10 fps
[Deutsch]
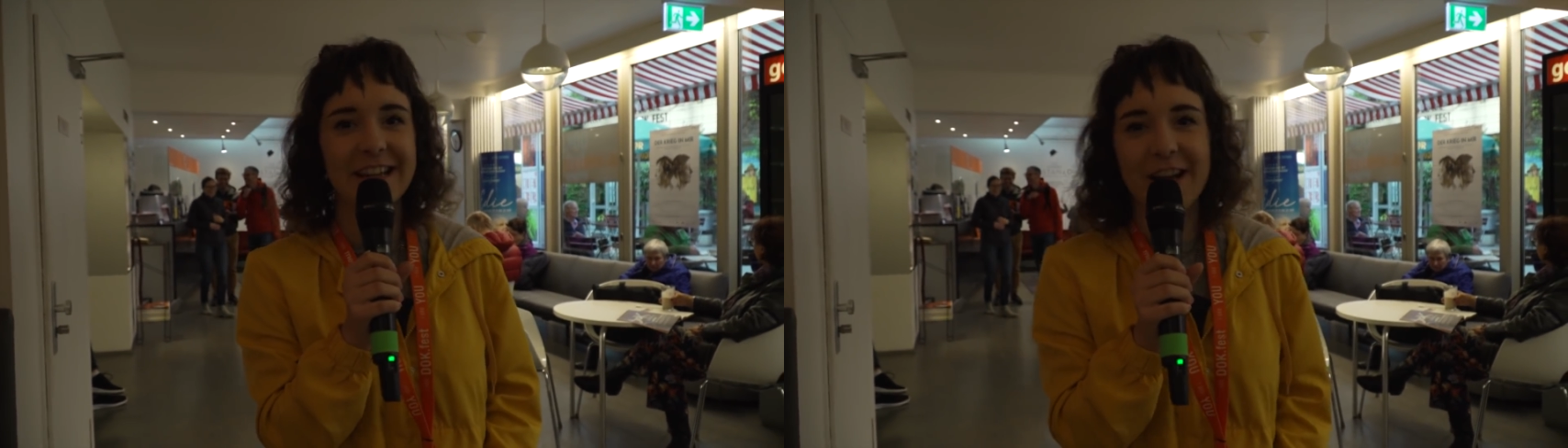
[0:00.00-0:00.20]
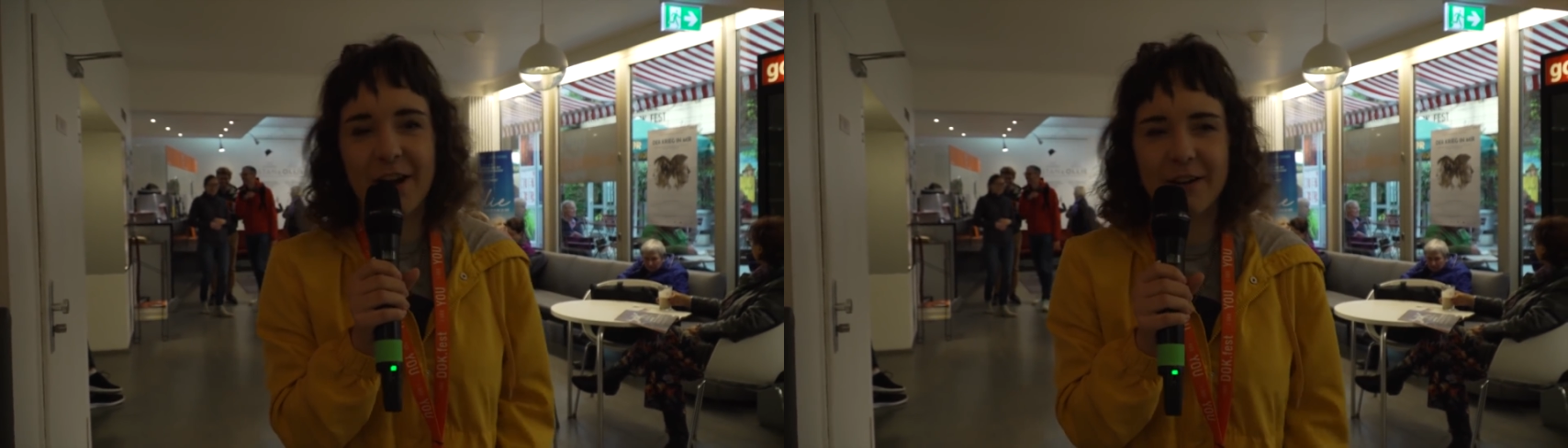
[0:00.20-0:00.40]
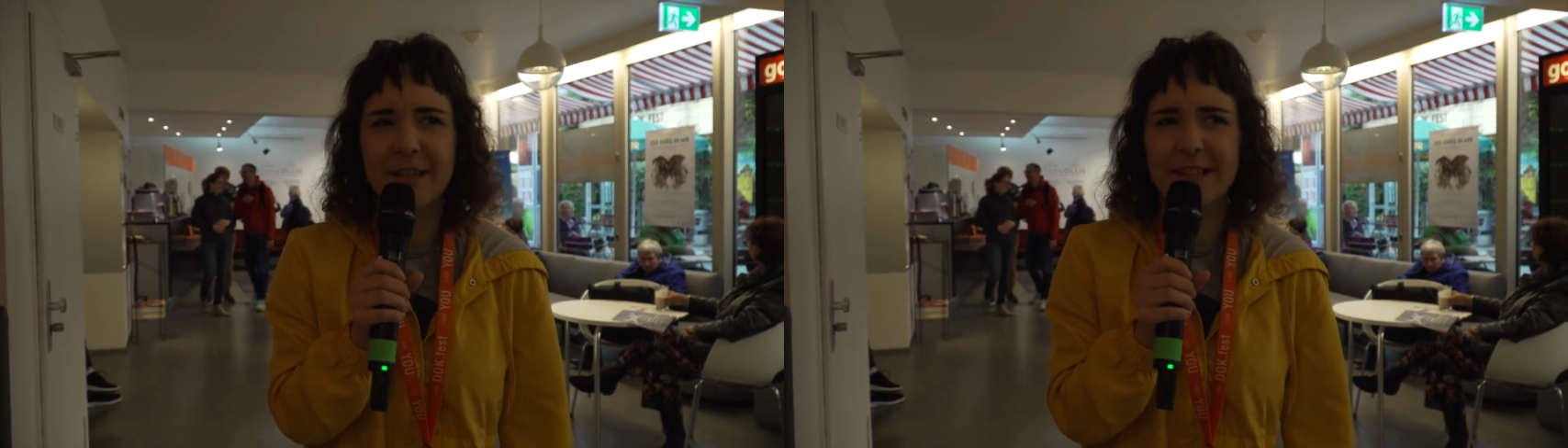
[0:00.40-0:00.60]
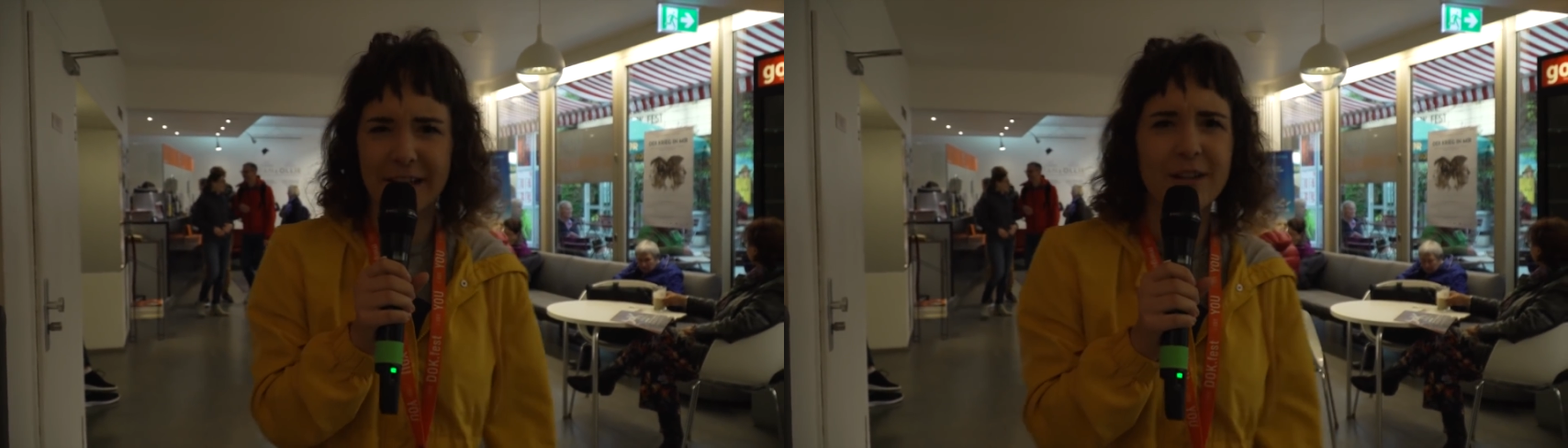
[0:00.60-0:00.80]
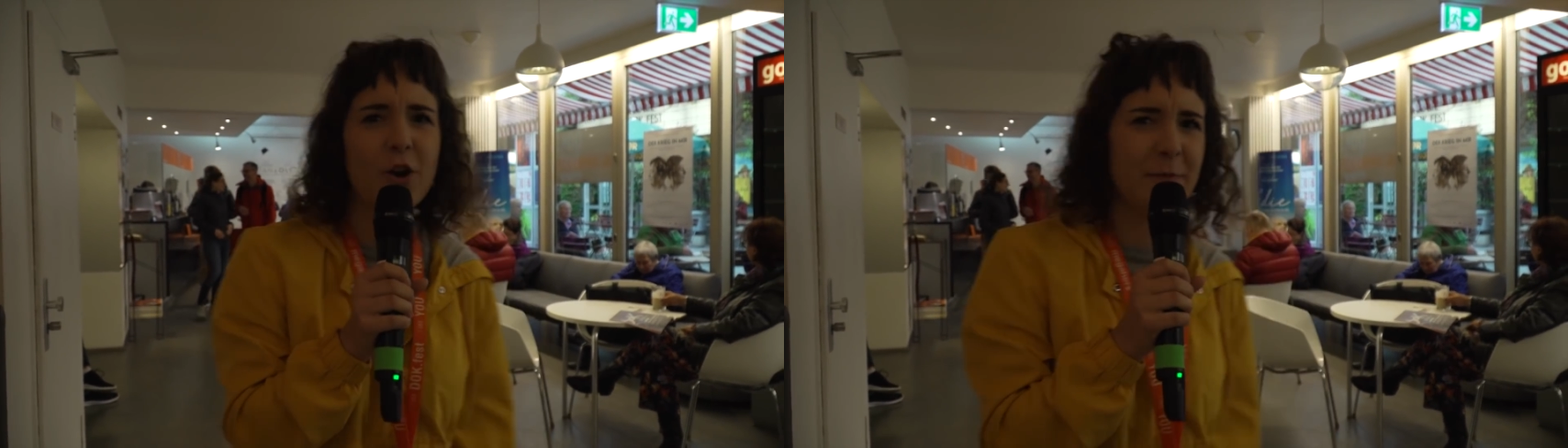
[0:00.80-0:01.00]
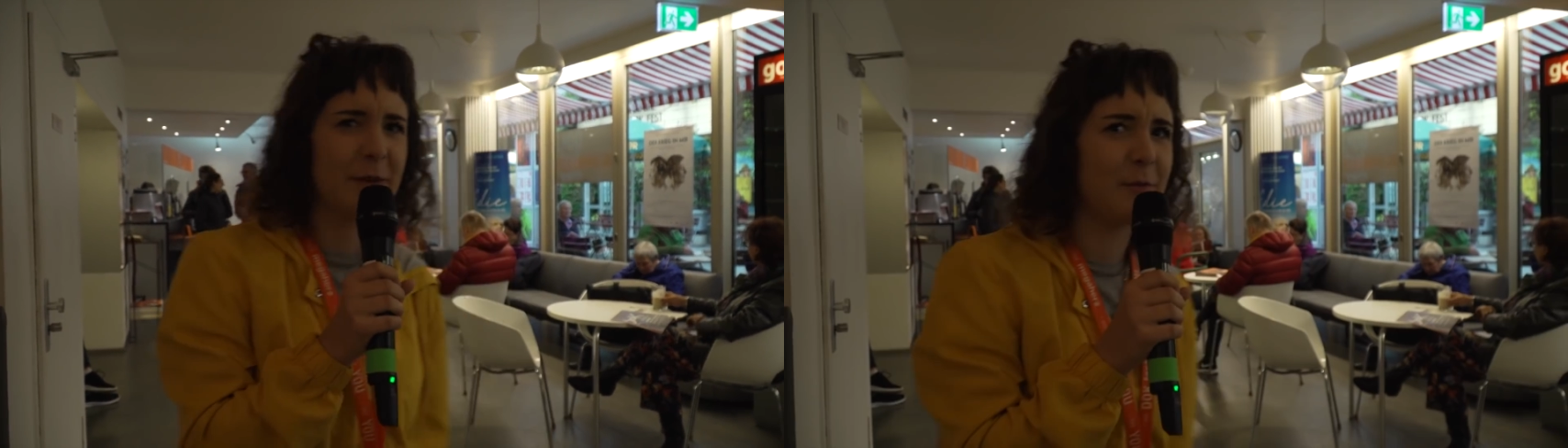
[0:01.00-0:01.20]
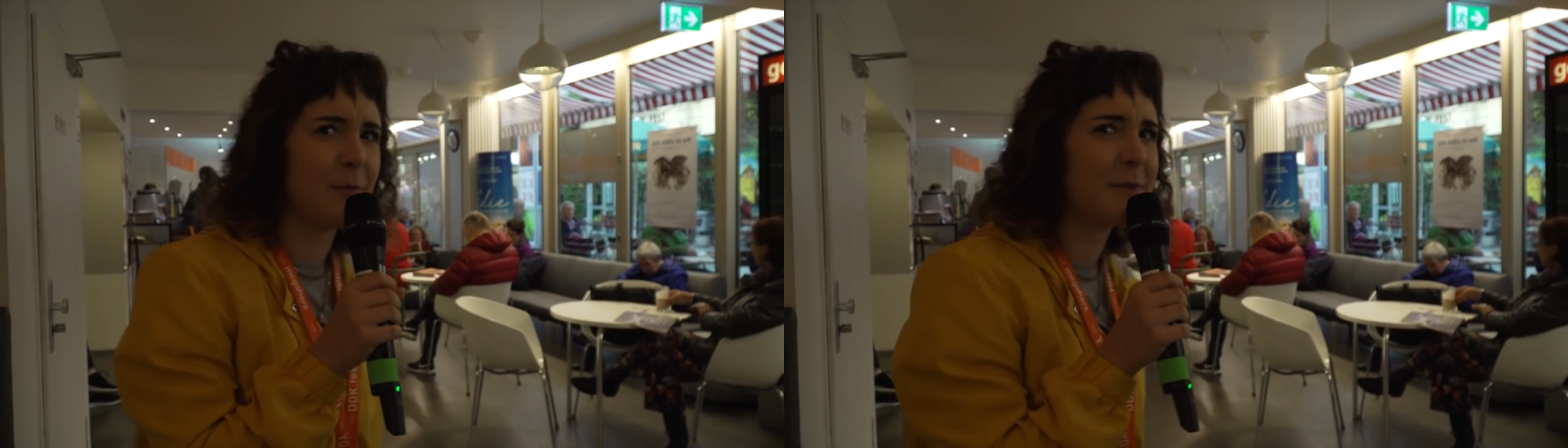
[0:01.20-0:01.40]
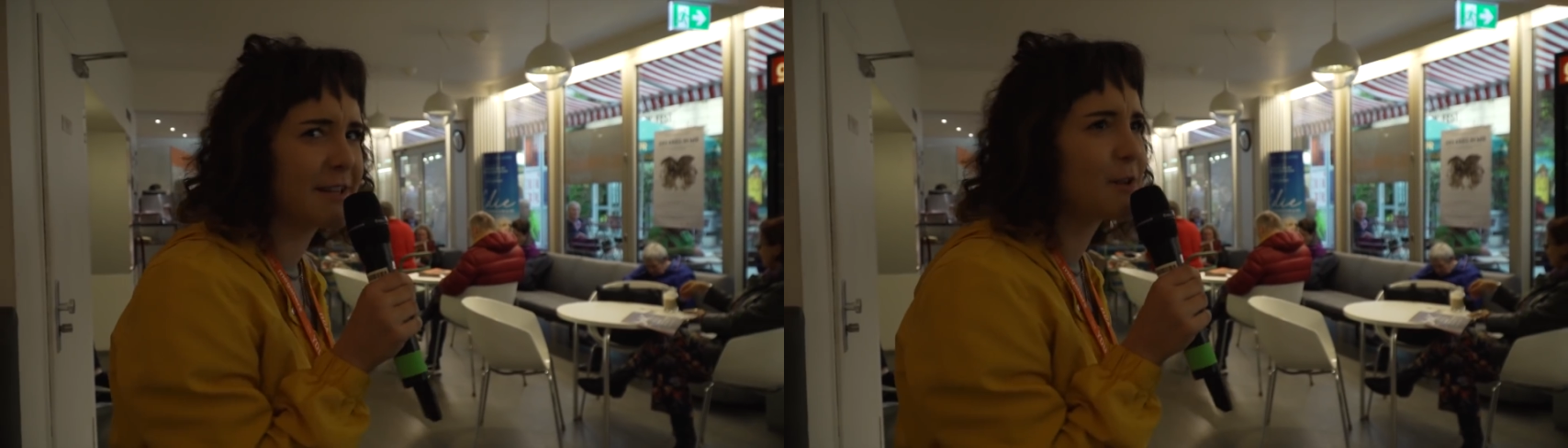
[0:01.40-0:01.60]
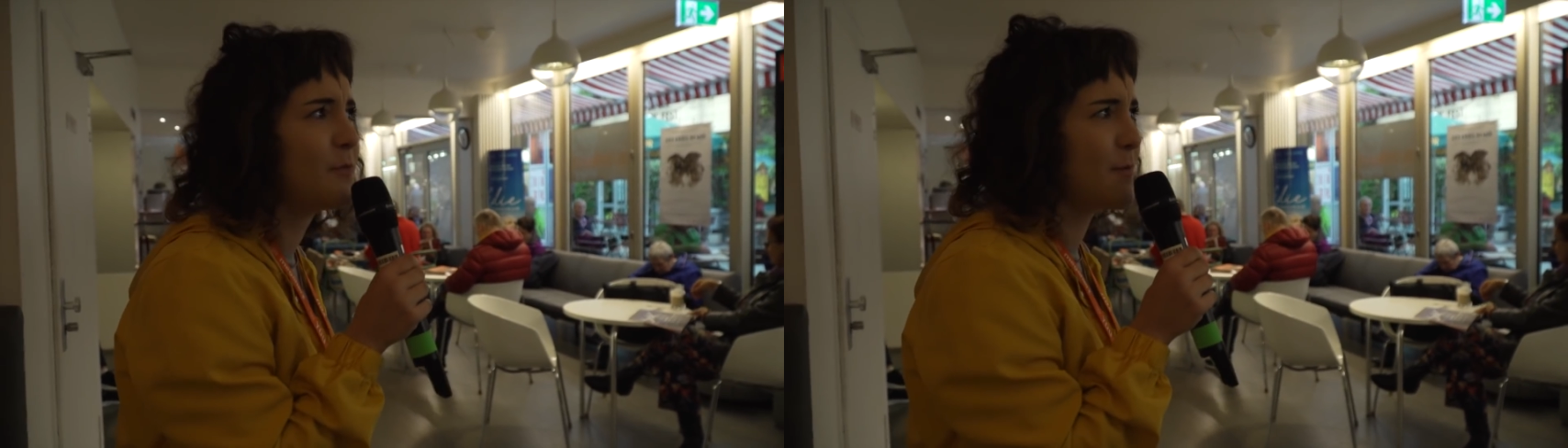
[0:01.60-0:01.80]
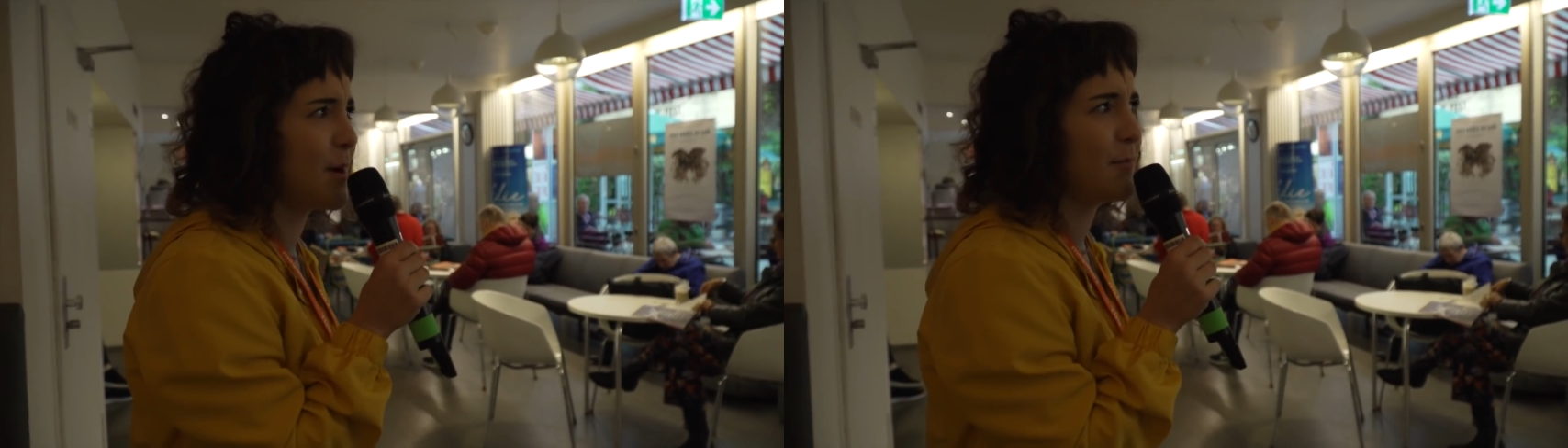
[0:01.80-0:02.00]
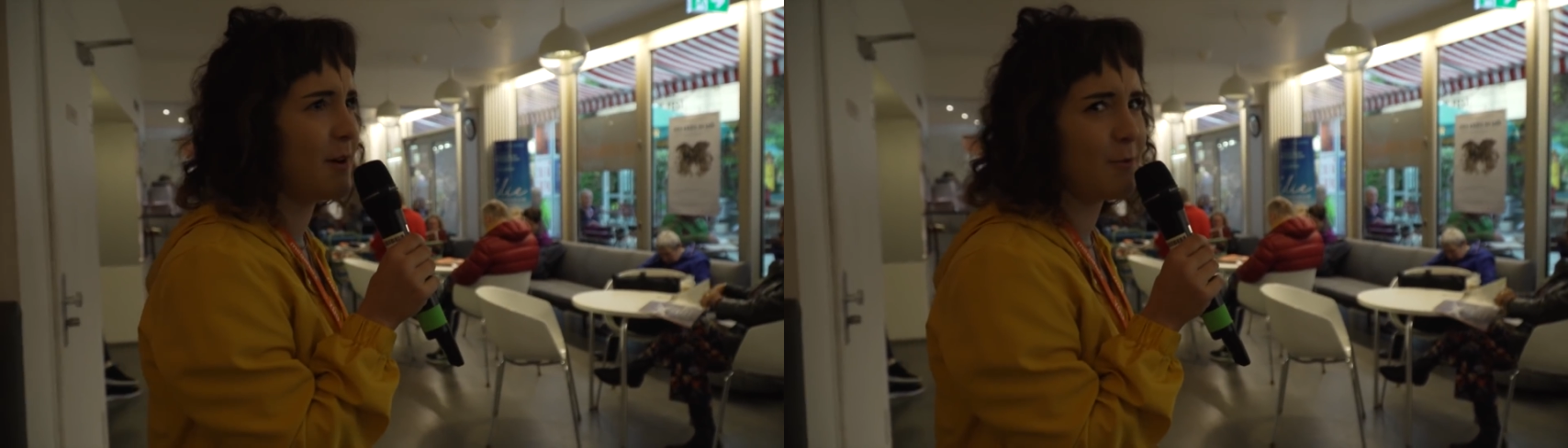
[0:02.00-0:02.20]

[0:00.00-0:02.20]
Und dann würde ich sagen, kommt einfach mal mit, ich knüpfe mal ein paar